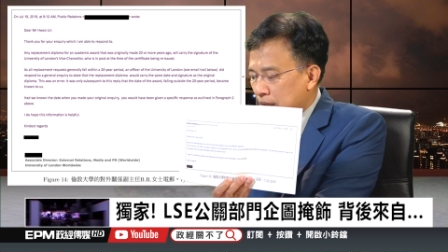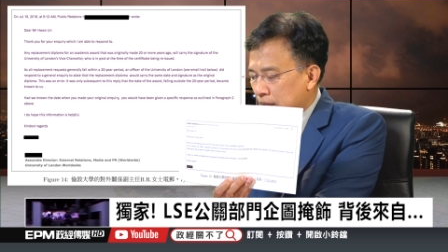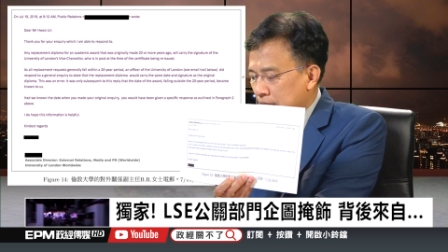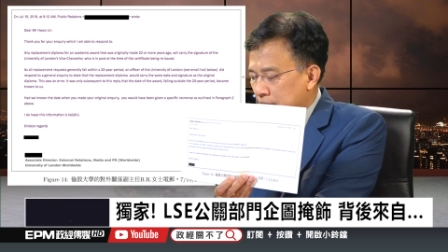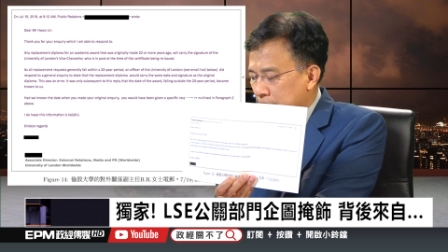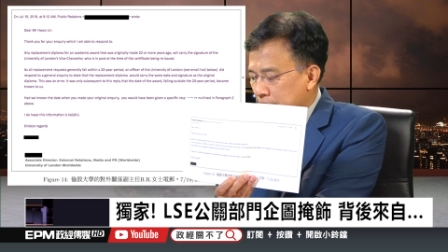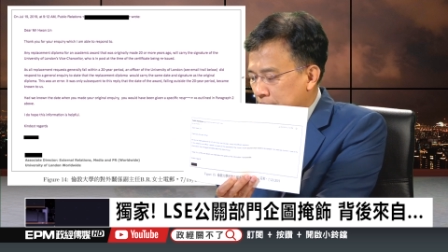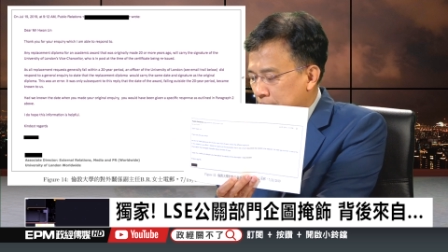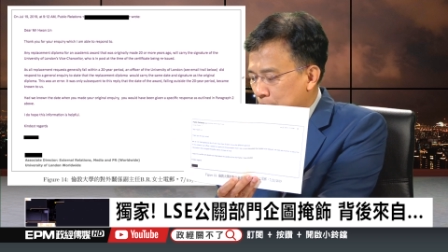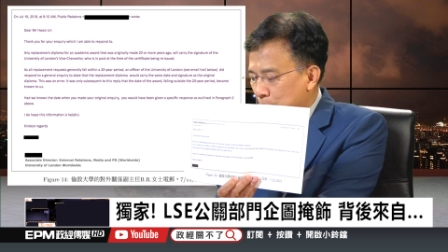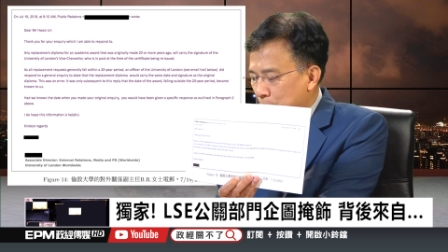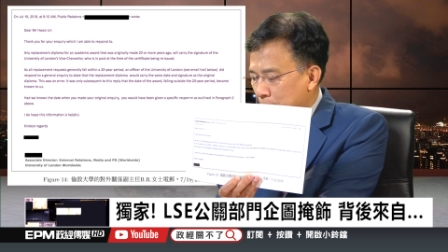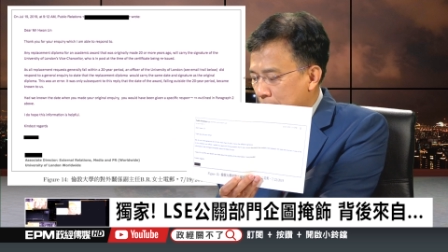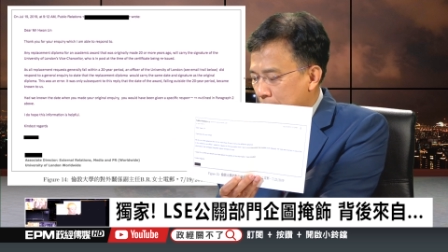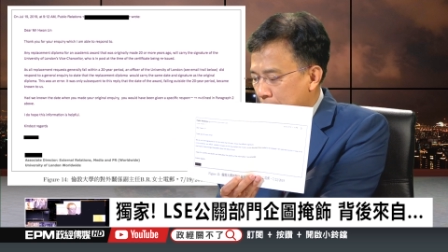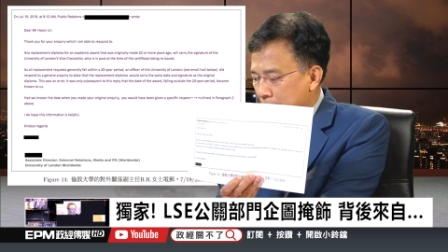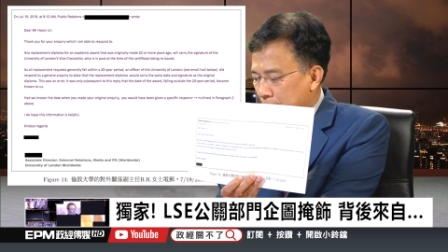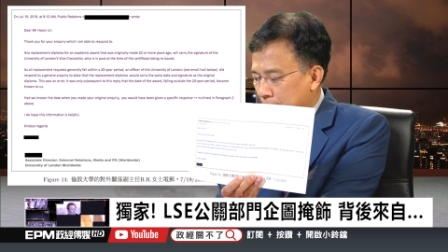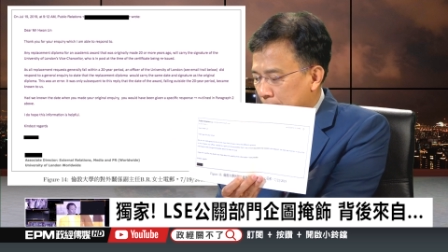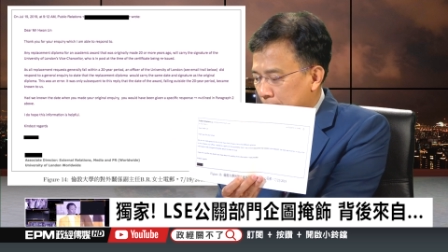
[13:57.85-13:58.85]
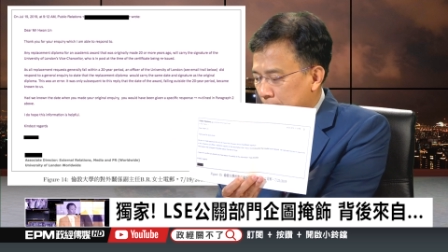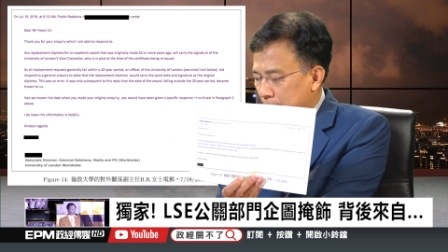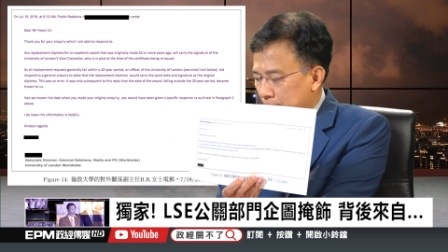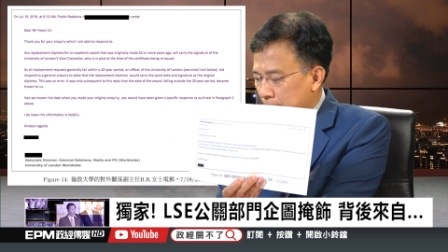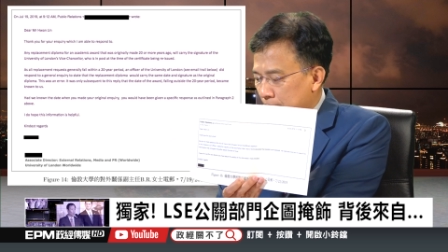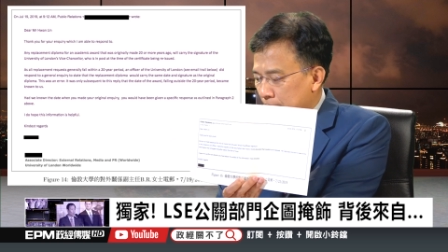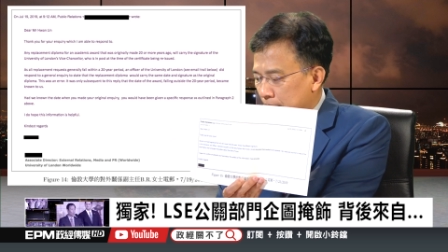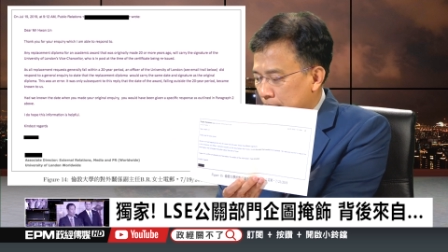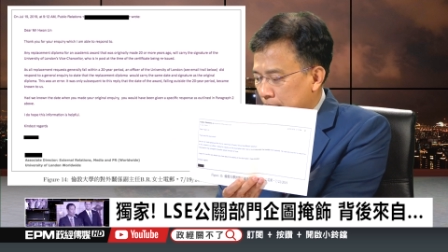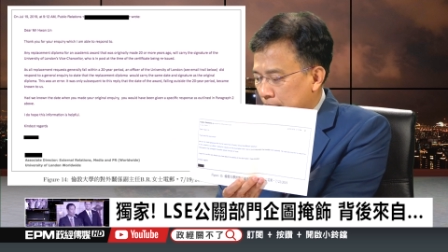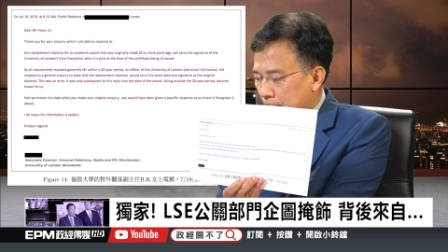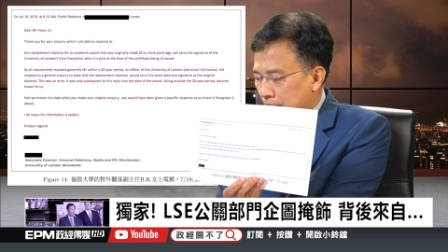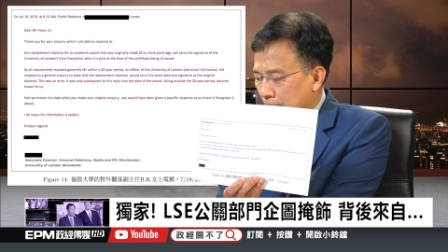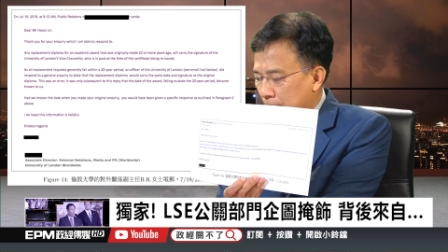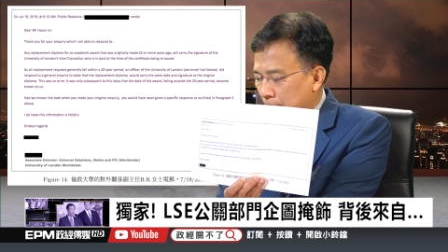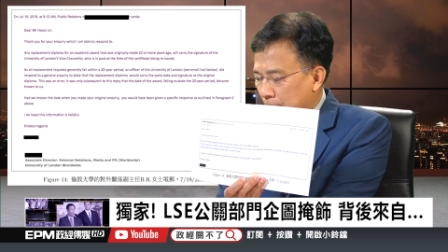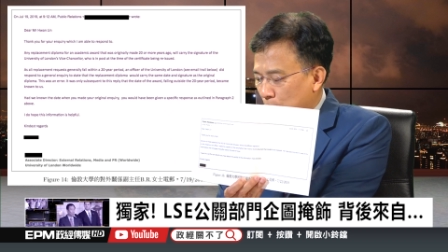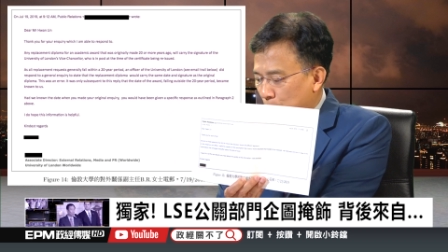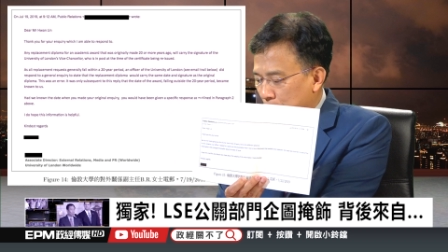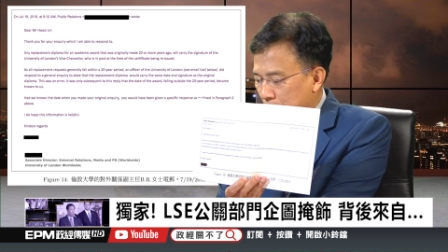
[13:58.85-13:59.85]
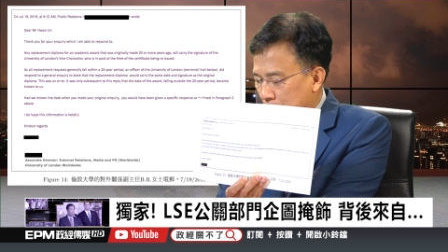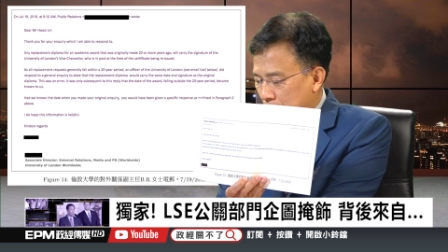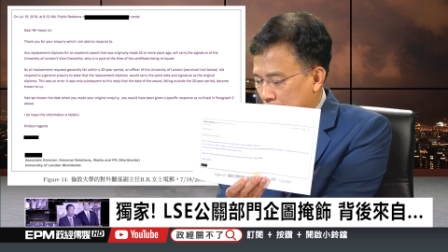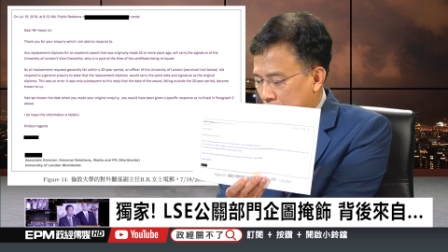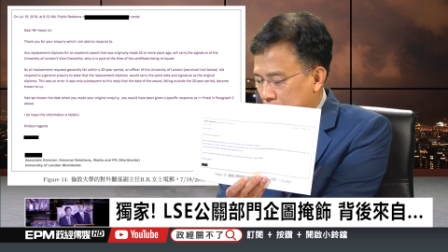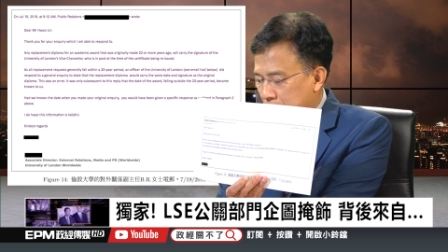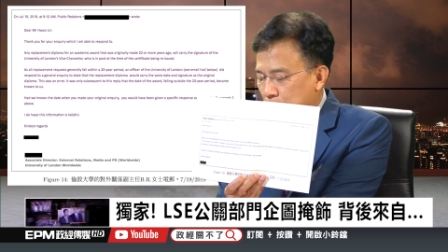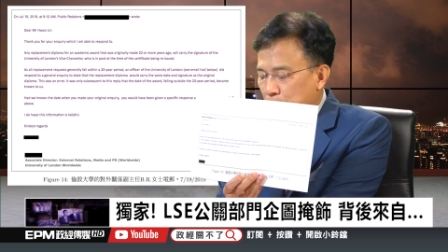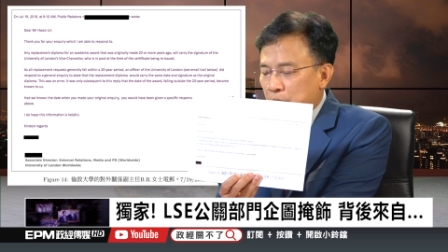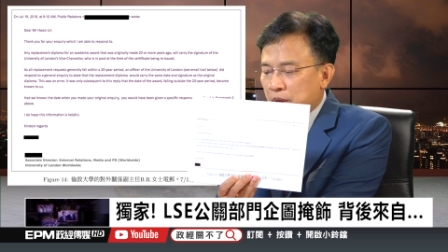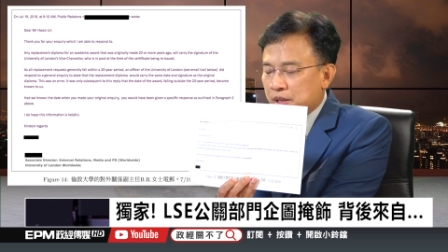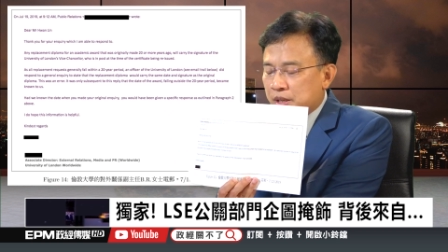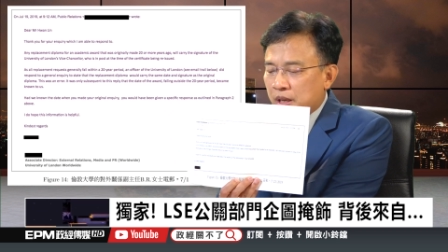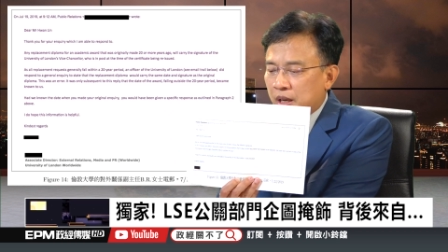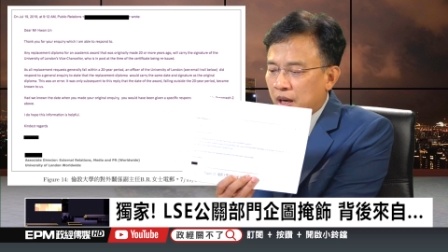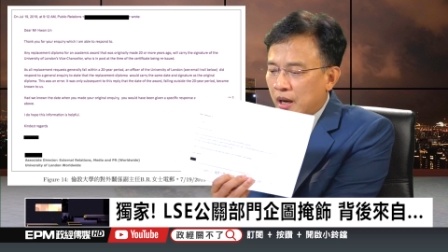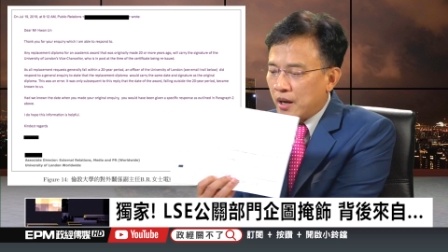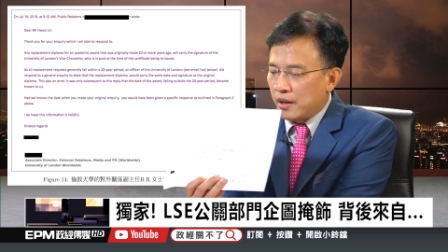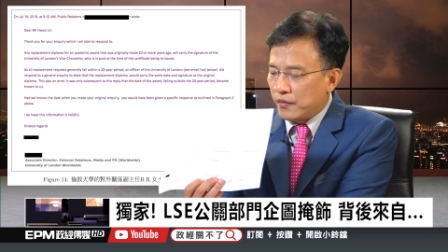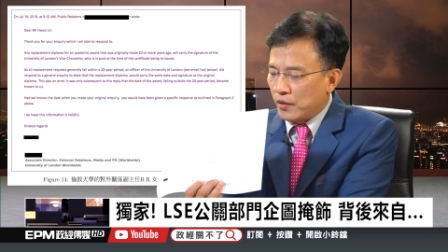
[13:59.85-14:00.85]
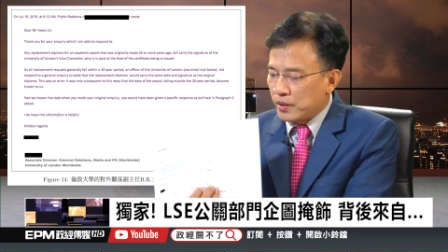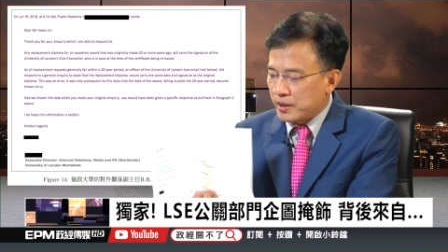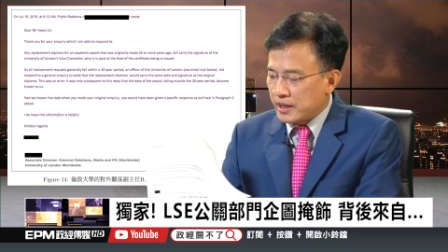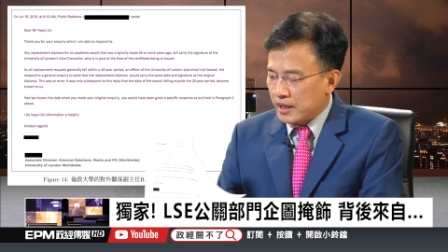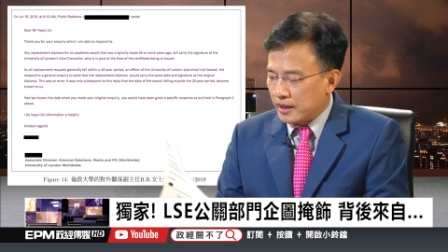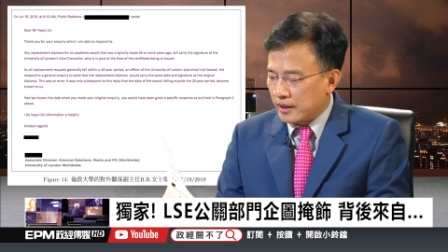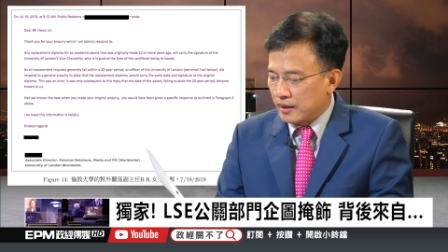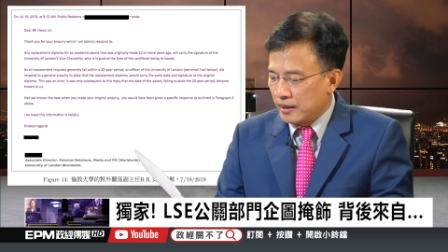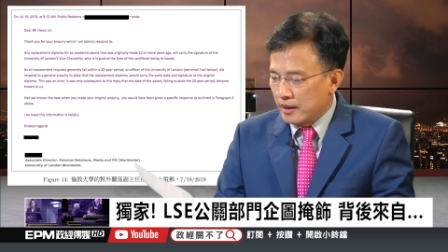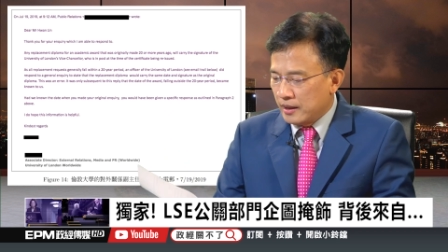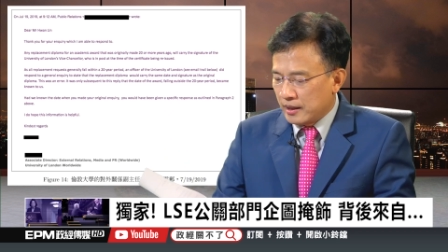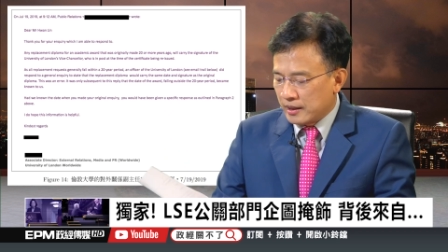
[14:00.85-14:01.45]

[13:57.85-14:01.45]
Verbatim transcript: 七月呃六月呃七月十二号一封信，